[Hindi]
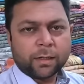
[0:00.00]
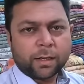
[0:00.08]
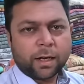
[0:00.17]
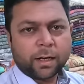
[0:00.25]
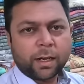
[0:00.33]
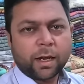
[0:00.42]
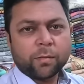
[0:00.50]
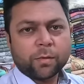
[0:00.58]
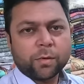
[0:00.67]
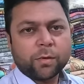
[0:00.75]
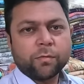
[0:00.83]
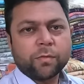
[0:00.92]
ताकि
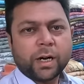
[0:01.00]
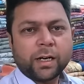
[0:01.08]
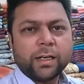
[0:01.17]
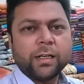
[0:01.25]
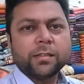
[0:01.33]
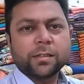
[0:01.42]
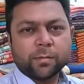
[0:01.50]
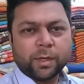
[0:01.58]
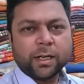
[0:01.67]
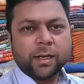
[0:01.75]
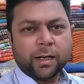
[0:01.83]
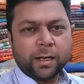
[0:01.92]
आपको वैरायटी की
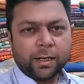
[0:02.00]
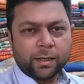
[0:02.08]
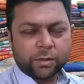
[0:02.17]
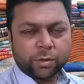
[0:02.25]
समझ लगे